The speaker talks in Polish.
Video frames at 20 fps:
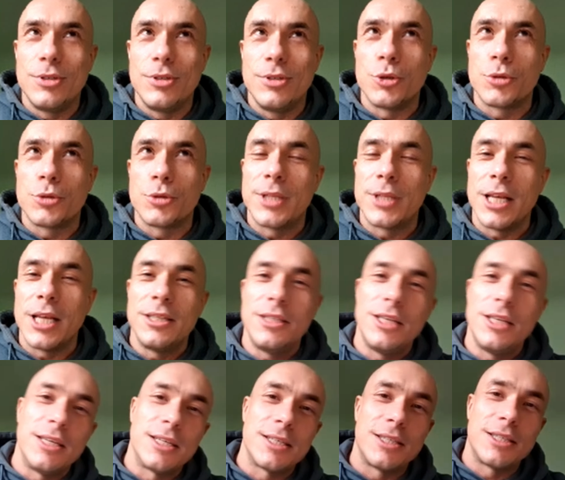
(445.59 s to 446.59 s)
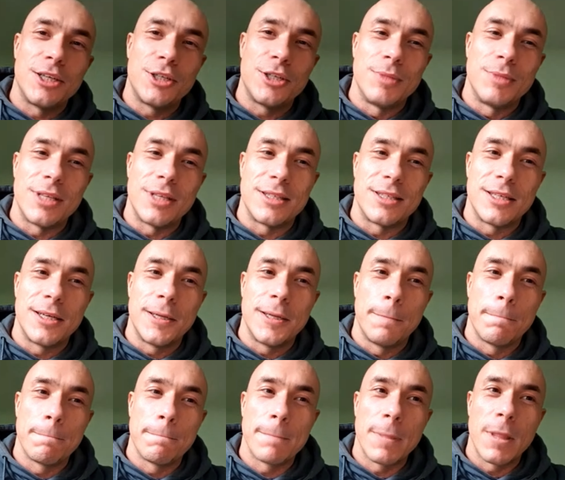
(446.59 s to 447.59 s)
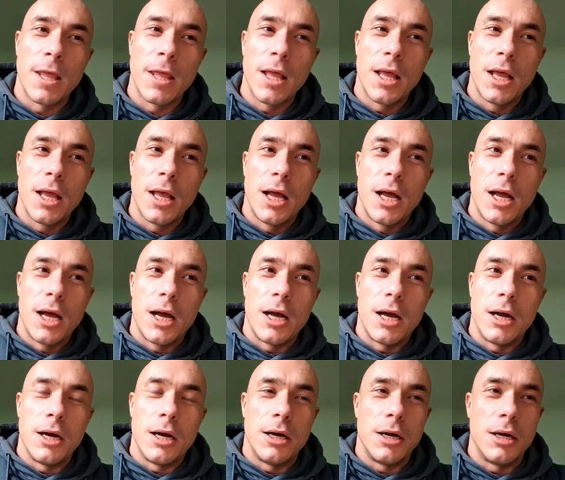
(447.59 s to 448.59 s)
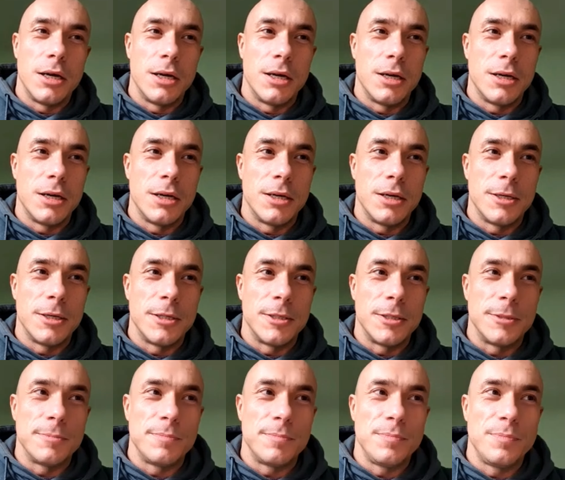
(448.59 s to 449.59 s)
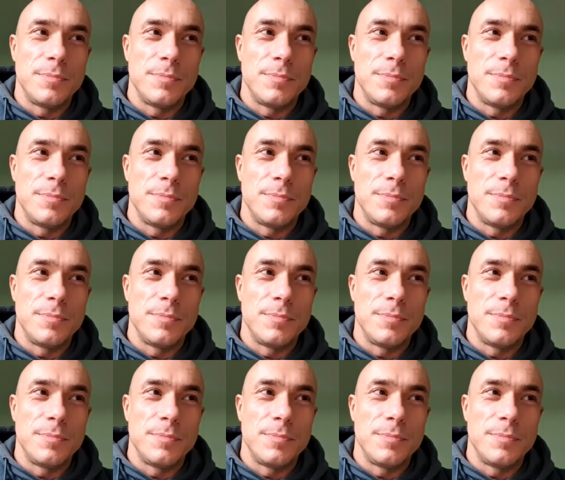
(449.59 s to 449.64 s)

już wtedy nie jesteśmy tacy Eee,